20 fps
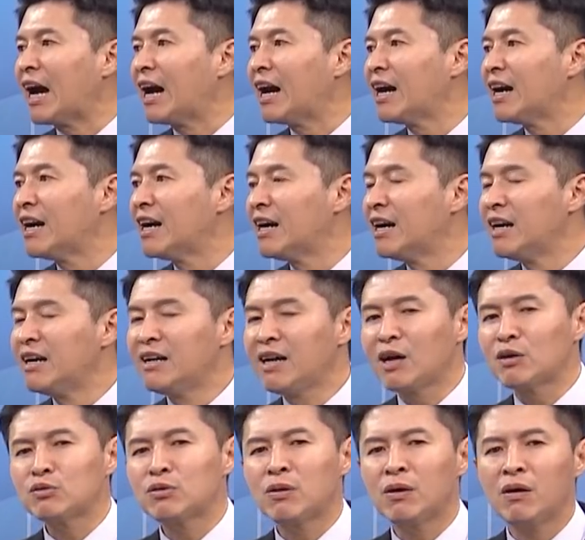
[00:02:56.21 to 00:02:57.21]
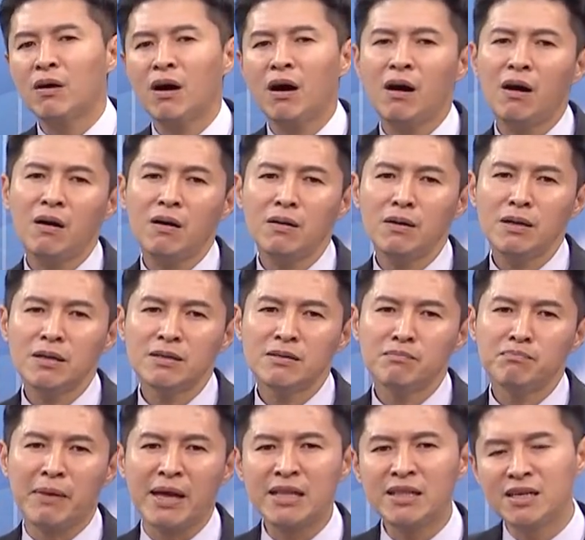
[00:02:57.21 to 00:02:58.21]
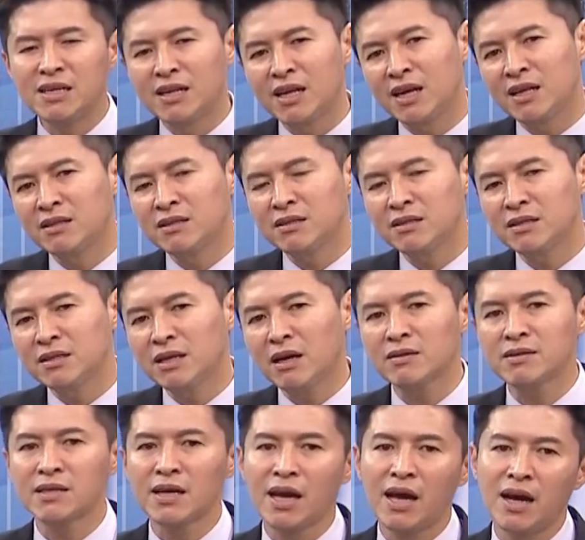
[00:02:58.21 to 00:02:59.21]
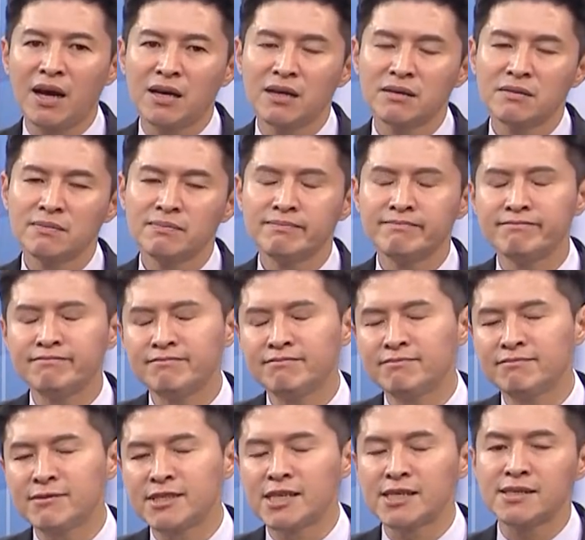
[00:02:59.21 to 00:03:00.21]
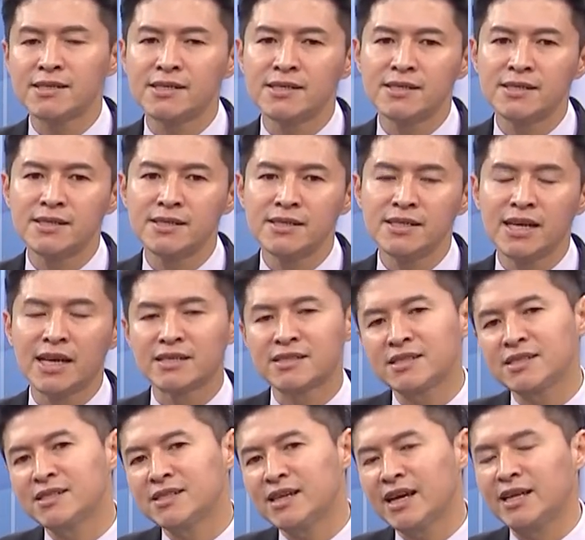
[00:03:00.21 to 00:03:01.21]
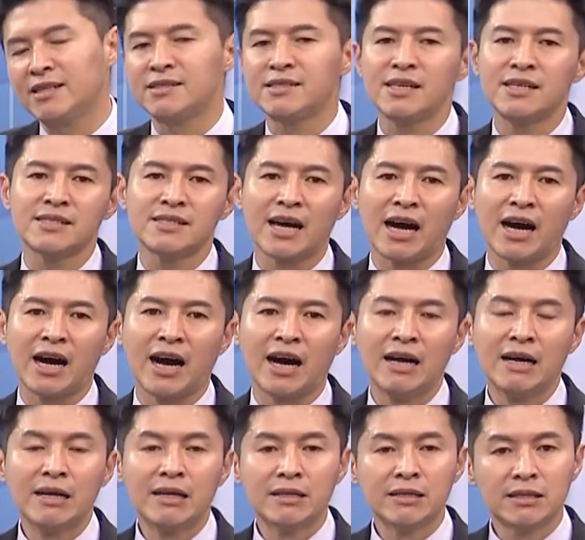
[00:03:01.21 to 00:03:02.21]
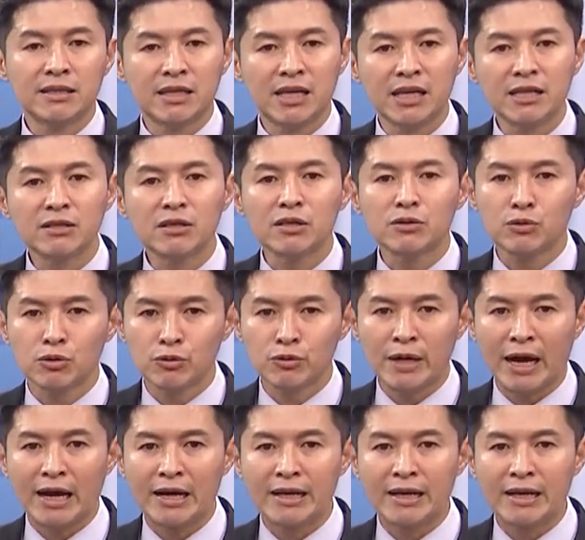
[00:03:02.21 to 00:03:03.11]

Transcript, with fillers: 啊，他说：“哦，媒体人要这样，嗯，其实也是很正常啊。” 听得出